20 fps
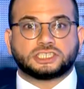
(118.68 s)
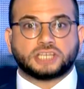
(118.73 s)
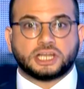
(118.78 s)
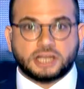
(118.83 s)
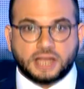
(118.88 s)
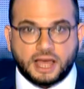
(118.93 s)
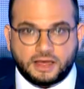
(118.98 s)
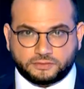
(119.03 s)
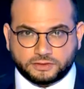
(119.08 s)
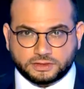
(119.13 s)

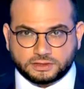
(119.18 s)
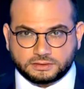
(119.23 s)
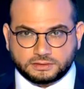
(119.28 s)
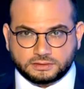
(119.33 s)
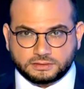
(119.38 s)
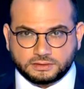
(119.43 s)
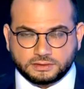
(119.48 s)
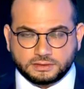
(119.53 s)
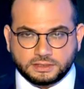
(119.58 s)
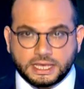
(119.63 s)
النفط
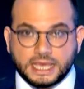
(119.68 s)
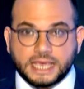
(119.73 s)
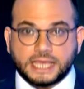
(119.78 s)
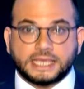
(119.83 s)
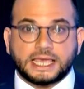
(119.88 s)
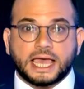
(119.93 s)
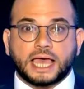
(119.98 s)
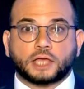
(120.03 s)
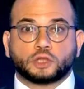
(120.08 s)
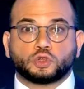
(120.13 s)

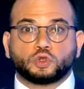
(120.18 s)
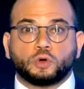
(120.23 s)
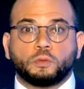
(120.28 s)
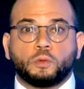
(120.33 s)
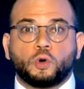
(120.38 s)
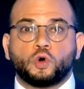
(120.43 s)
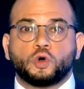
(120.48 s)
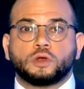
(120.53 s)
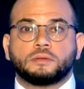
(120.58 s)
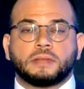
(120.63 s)

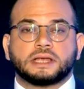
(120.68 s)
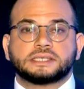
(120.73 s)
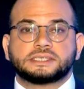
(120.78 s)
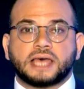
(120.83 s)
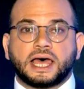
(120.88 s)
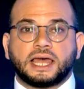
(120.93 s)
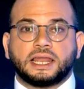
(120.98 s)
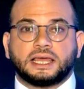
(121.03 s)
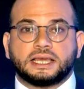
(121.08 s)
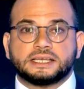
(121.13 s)
يخدمون
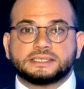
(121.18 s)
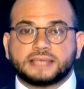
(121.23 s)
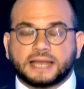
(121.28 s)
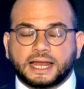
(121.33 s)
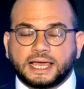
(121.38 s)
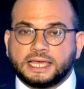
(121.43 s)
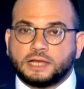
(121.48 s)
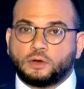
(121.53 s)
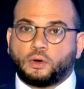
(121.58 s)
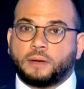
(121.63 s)
مصالح
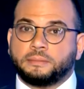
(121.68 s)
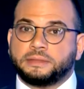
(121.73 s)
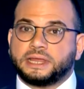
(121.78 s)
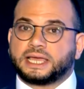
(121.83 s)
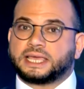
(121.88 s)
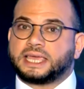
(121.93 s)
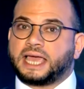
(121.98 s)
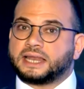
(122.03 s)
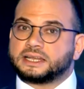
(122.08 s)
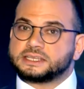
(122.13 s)
إسرائيل وعم
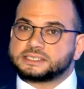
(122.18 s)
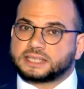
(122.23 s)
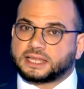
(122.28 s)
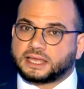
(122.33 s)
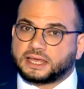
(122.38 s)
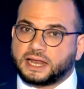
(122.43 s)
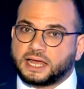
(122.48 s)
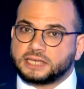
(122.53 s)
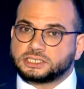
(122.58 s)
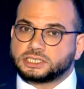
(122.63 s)
نحكي عن استخراج